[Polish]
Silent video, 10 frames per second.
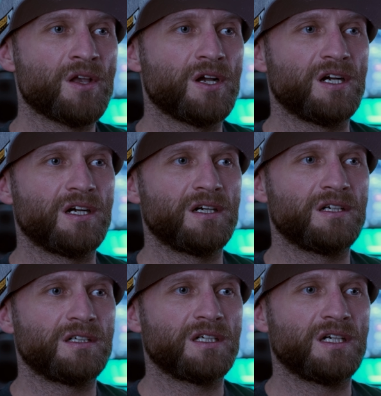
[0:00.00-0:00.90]

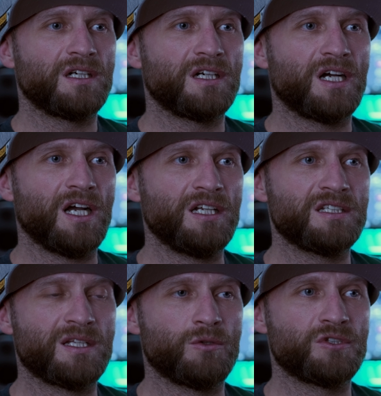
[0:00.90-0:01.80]
E, ale
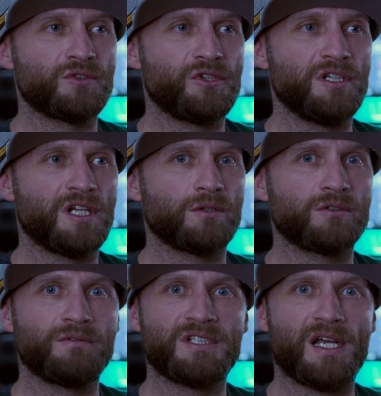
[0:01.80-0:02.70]
stało się coś innego.
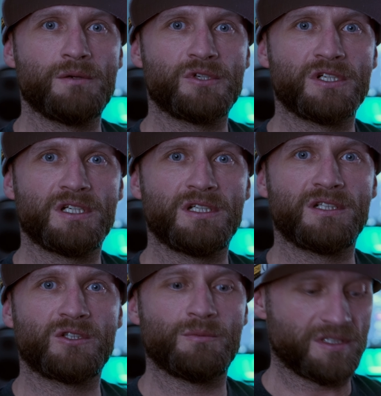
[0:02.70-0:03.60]
Dowiedziałem się
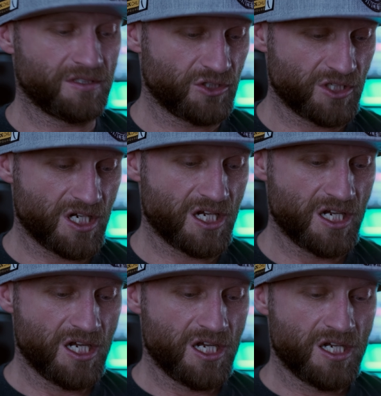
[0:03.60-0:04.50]
natomiast, że
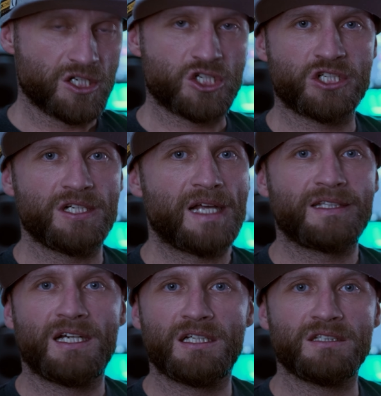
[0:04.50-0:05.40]
3
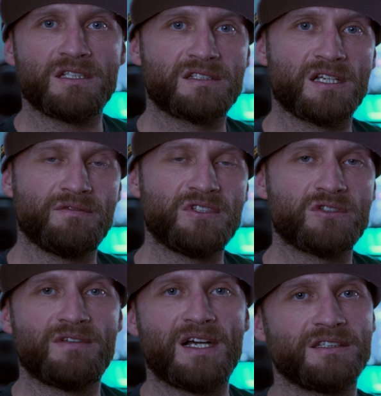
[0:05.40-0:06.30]
lata
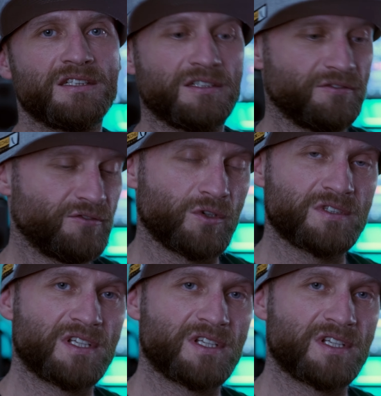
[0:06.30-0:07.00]
nieserwisowany Fox